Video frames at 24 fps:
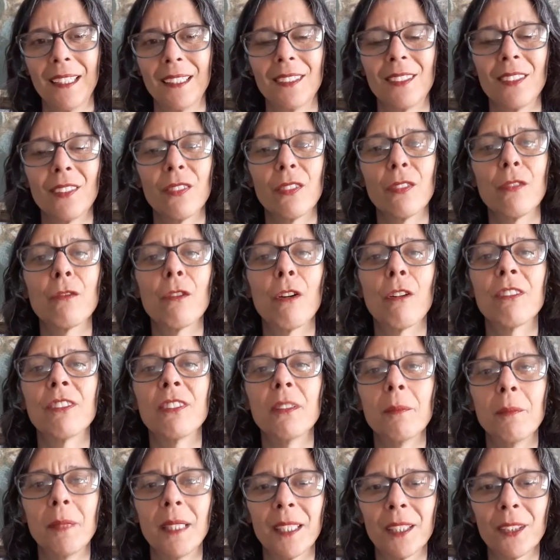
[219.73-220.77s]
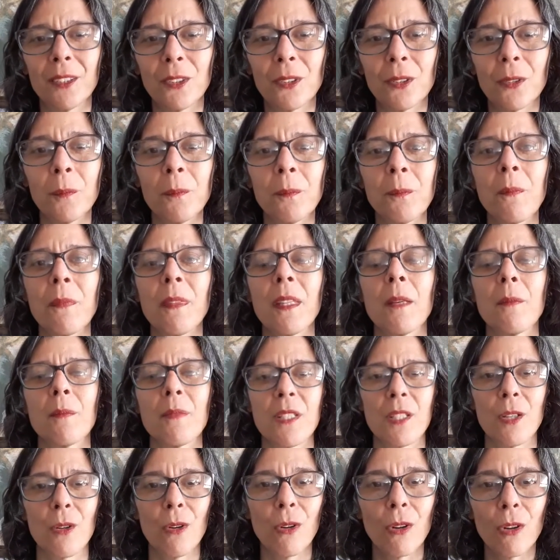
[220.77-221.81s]
desenvolvimento
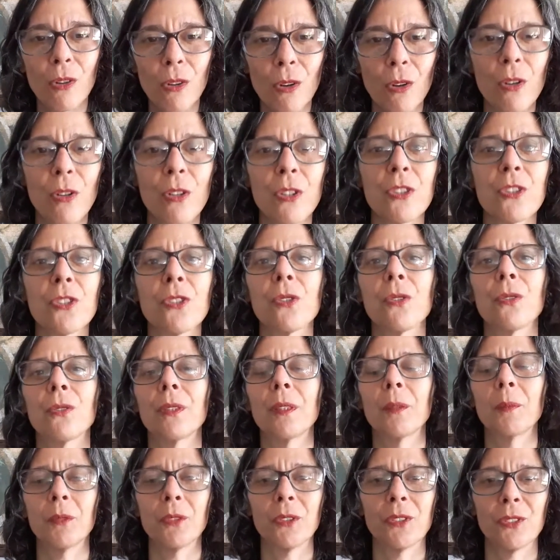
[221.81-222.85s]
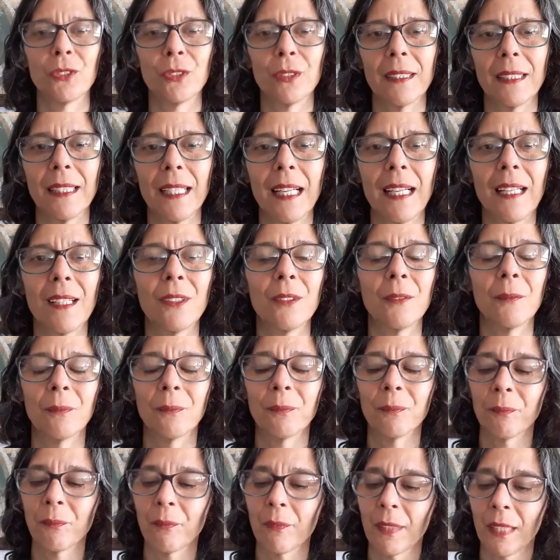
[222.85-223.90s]
psicológico, emocional,
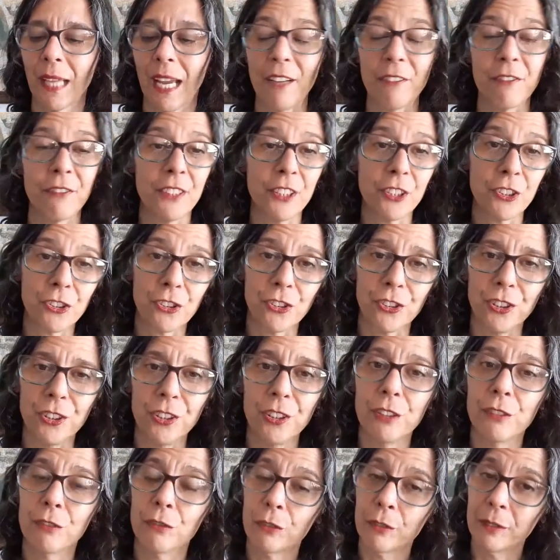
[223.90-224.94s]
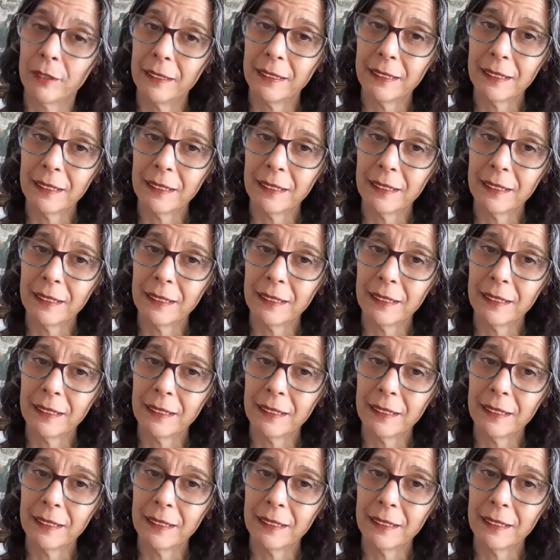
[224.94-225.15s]
afetivo.